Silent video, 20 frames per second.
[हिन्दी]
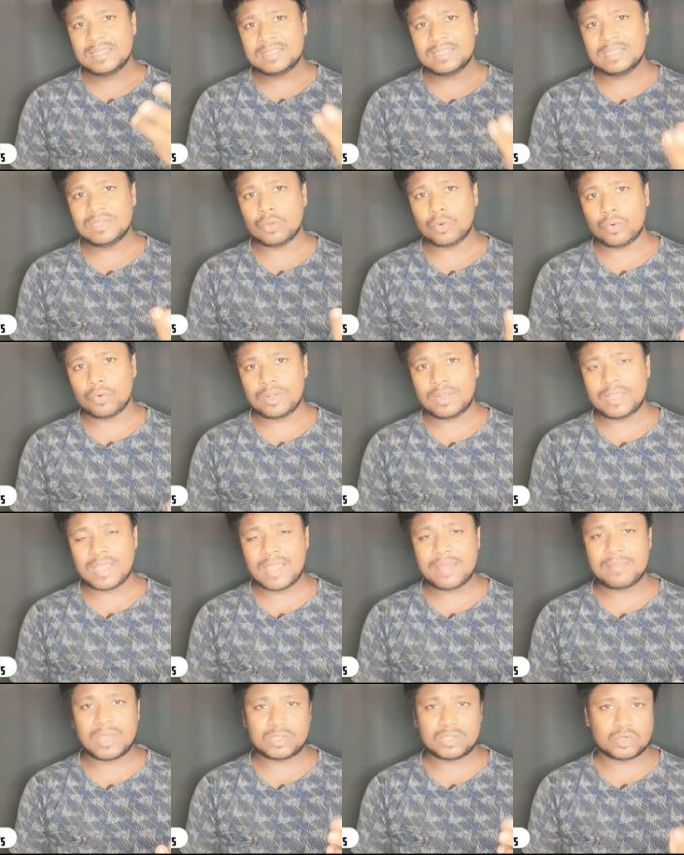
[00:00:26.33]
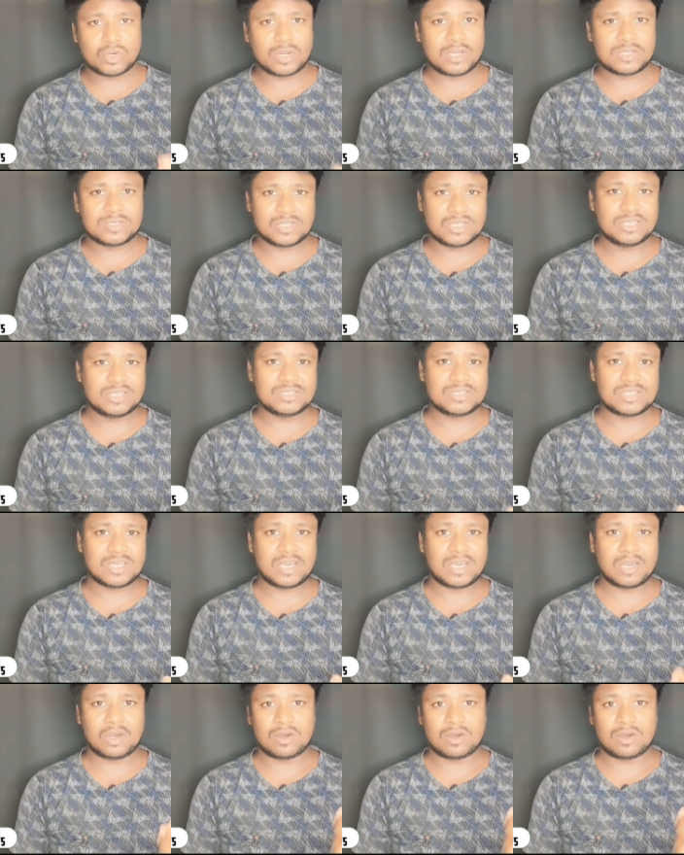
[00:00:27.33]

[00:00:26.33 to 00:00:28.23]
तीन ओडीआई मैचों का सीरीज था